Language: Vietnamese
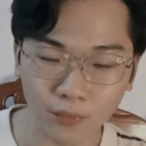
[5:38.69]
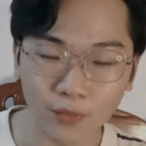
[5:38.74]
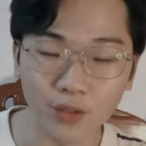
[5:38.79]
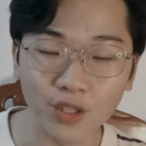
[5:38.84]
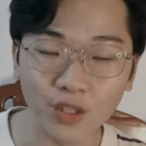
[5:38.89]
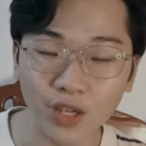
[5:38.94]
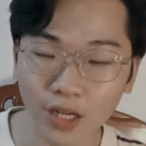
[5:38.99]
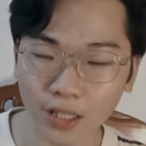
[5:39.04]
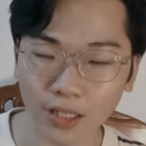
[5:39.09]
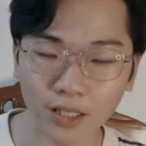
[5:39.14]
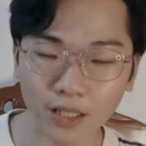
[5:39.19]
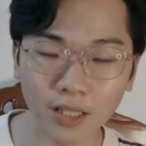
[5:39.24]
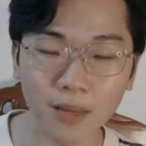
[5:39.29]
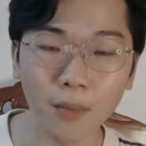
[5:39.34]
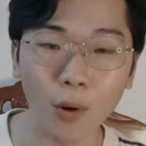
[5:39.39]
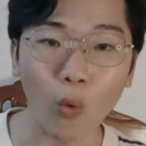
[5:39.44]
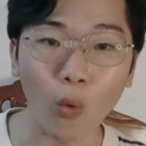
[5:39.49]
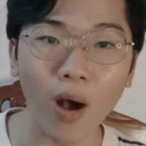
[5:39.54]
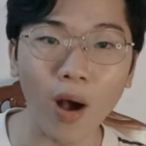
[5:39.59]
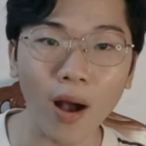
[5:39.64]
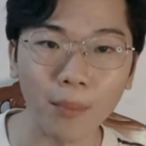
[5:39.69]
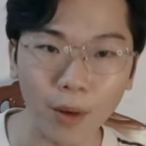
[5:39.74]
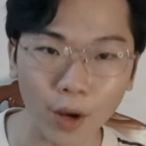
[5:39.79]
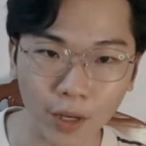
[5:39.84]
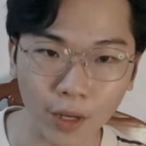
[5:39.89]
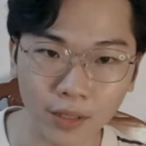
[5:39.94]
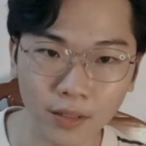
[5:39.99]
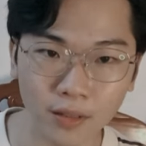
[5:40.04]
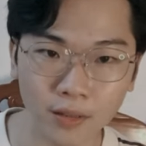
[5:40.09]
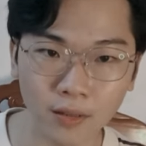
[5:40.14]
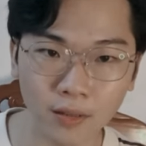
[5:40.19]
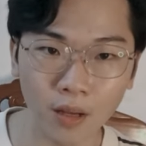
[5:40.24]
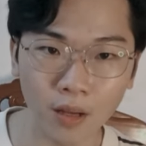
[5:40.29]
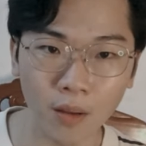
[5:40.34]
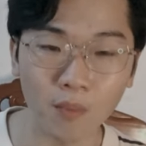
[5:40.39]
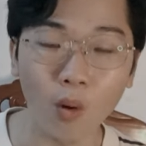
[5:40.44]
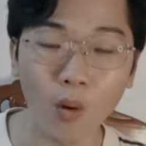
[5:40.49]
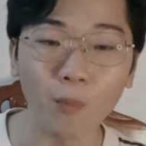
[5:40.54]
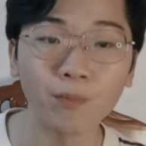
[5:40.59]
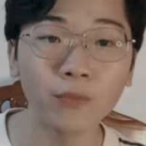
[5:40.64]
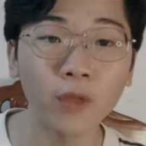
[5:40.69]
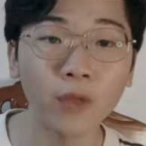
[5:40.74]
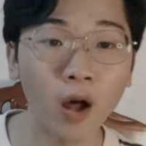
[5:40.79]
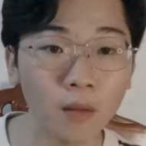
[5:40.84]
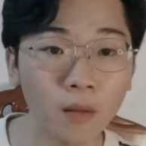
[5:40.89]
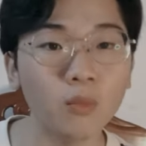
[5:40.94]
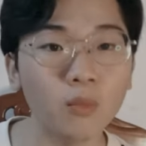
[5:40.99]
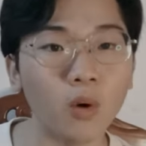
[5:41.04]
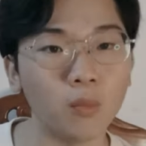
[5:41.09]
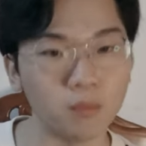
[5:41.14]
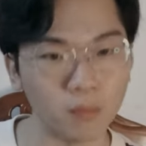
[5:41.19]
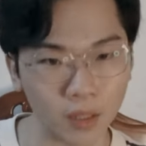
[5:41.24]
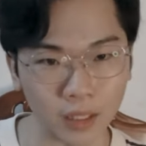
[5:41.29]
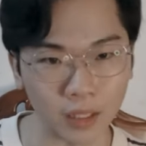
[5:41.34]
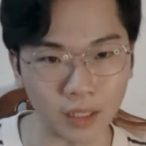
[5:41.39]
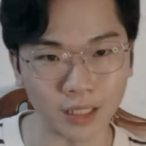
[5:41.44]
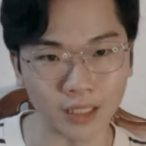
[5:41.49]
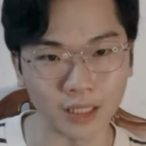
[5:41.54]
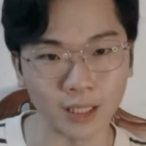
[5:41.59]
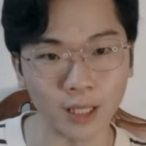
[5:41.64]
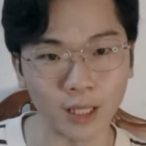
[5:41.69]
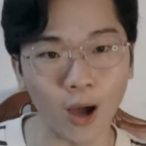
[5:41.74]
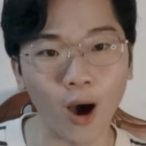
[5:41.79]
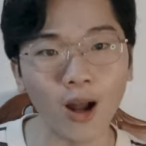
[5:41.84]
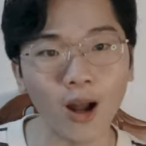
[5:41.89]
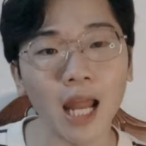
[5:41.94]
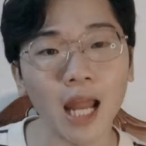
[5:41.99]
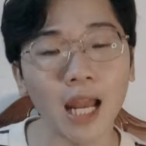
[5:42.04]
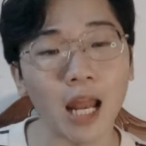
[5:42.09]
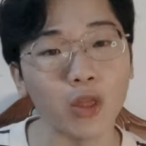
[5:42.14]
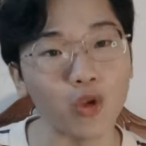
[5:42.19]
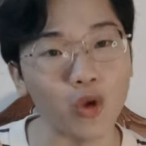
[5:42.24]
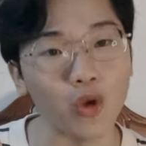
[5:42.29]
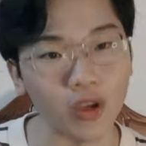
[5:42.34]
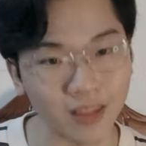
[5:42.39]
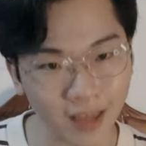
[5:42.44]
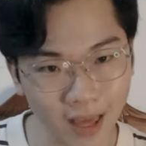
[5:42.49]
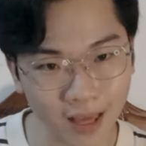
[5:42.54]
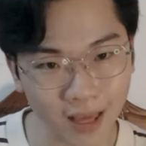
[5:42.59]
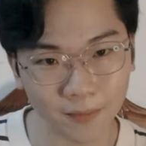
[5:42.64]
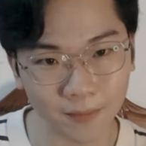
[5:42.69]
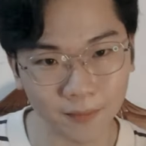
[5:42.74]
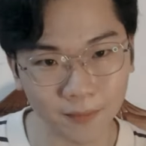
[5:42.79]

Nhưng khi mà qua bển, một thân một mình, nó lại là chuyện khác.